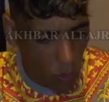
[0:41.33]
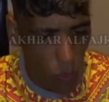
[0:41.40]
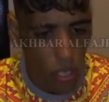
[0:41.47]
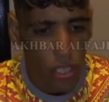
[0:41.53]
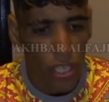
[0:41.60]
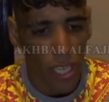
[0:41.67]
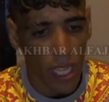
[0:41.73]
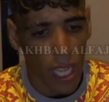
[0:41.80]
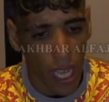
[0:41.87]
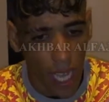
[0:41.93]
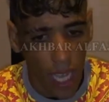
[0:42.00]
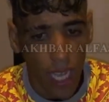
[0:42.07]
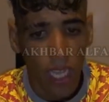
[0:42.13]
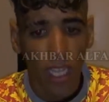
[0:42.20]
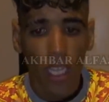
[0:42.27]
كل شيء
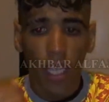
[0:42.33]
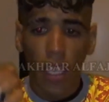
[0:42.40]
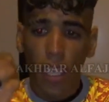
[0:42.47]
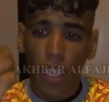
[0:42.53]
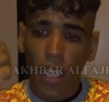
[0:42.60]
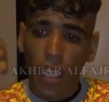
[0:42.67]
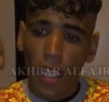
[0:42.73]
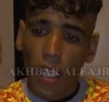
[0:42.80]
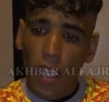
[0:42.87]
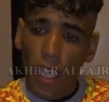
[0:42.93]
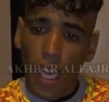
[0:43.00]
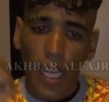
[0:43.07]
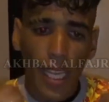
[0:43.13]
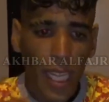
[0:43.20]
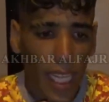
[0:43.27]
اه
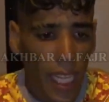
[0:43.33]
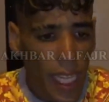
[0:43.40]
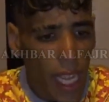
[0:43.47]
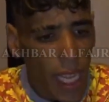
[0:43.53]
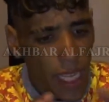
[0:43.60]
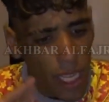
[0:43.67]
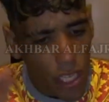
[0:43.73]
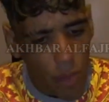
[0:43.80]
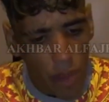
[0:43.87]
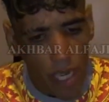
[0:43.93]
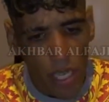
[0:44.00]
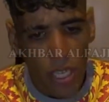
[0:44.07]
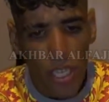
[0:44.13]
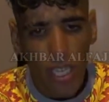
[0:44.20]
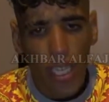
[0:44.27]
انا لا عيش من
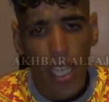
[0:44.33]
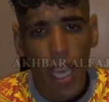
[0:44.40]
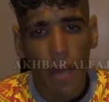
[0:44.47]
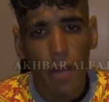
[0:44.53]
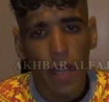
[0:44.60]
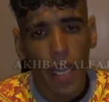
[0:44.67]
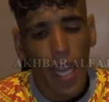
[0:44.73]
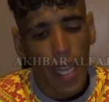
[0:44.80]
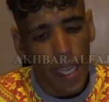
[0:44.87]
الشي كامل